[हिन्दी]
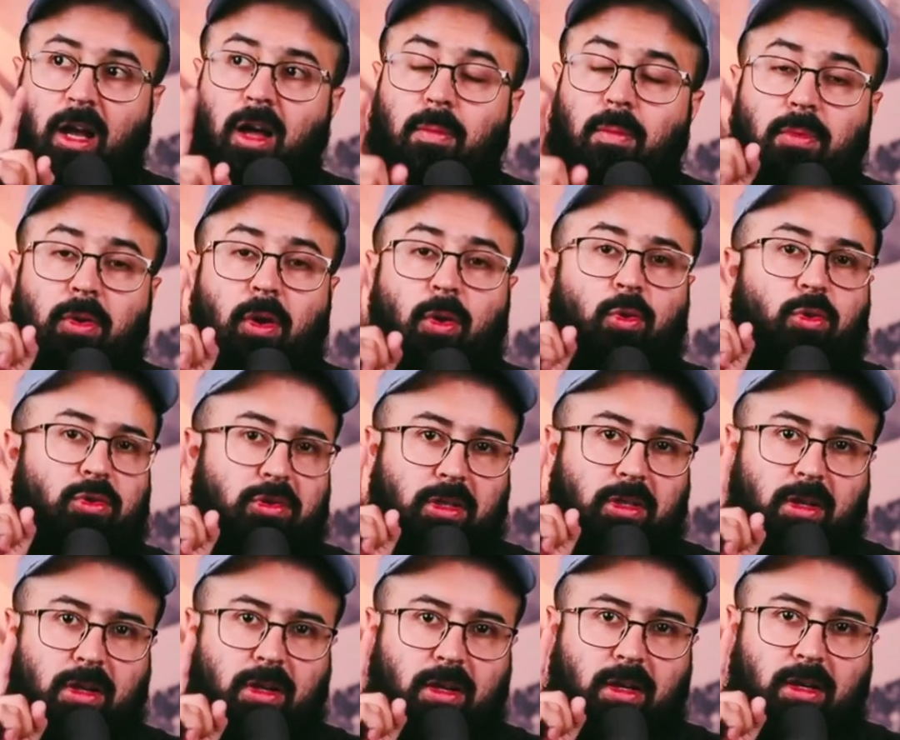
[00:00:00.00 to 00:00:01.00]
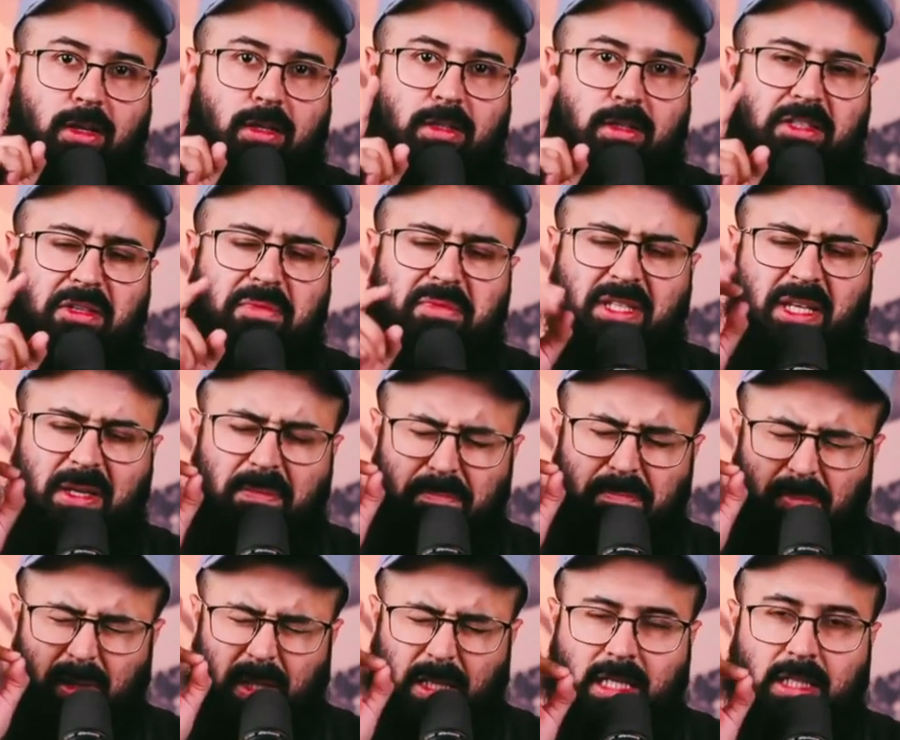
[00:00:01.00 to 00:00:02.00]
अब रकू सदका सबसे
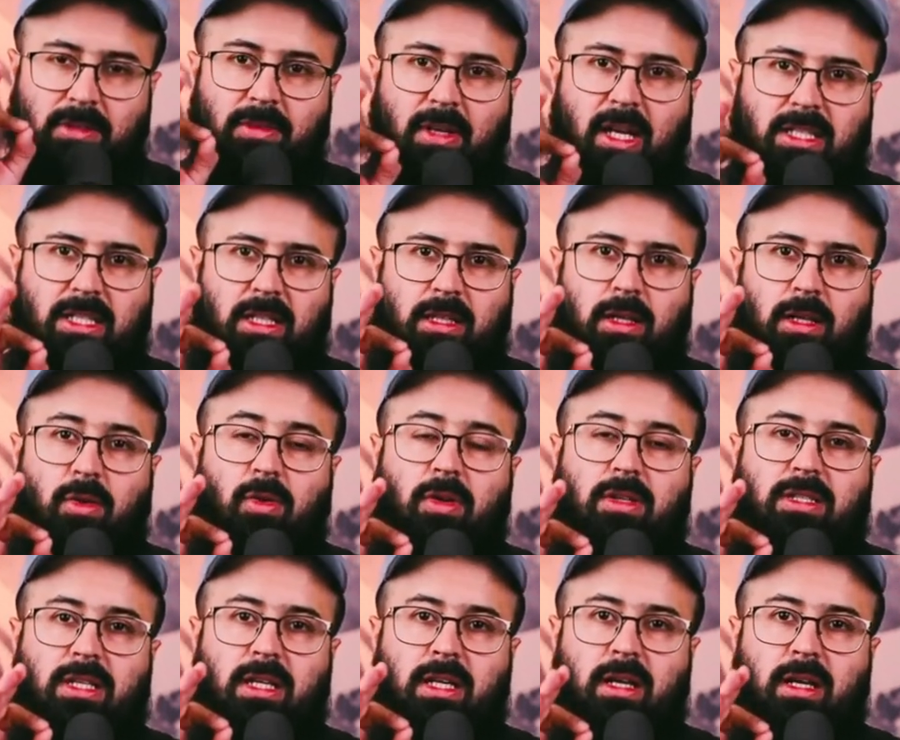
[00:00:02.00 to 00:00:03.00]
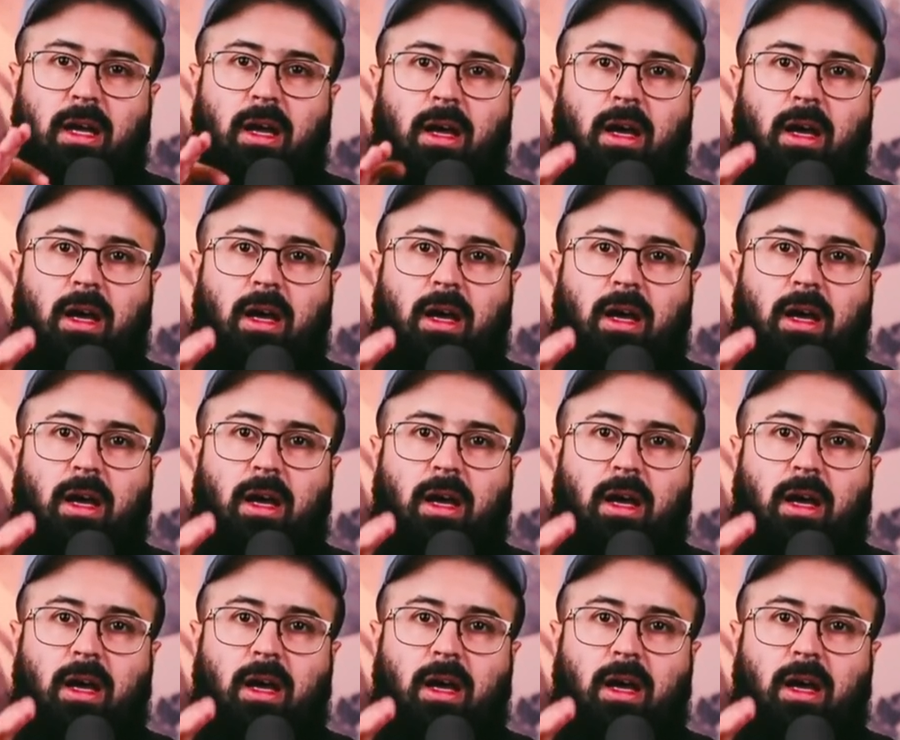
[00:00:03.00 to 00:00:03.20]
बरकत वाला सदका कौन सा है